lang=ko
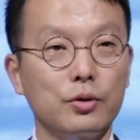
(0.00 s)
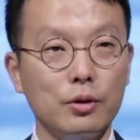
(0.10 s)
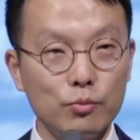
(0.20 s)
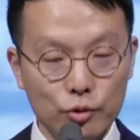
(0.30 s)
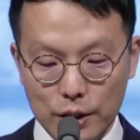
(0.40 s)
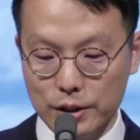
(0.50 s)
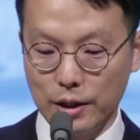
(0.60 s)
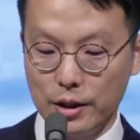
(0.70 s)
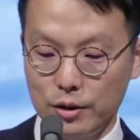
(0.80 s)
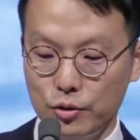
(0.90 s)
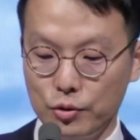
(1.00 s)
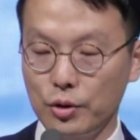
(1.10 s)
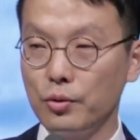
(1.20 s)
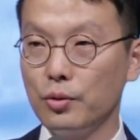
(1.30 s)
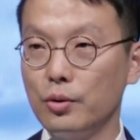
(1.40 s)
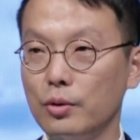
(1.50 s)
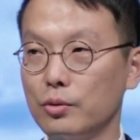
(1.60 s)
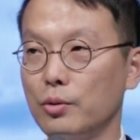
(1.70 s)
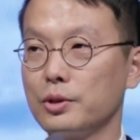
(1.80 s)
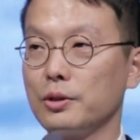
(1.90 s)
어떤 문화 생활을 누리고
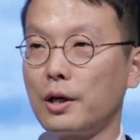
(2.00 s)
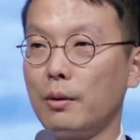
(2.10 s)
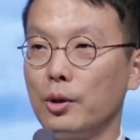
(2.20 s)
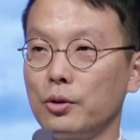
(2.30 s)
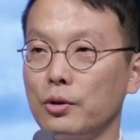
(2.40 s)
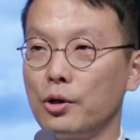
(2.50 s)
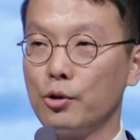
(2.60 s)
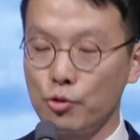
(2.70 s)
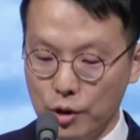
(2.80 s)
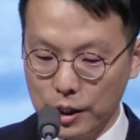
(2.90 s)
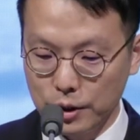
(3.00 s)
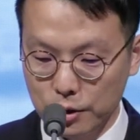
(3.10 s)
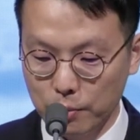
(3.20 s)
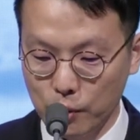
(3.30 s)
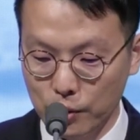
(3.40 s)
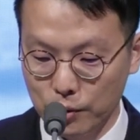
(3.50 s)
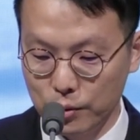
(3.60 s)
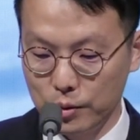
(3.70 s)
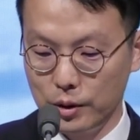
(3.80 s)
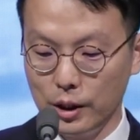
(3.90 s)
또 저 사람 어떤 여유가 있어
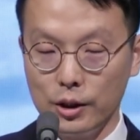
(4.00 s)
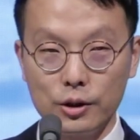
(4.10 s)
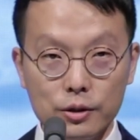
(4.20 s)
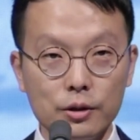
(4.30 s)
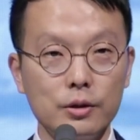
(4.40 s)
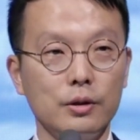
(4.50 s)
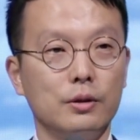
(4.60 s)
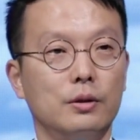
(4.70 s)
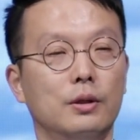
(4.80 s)
보이고 등등등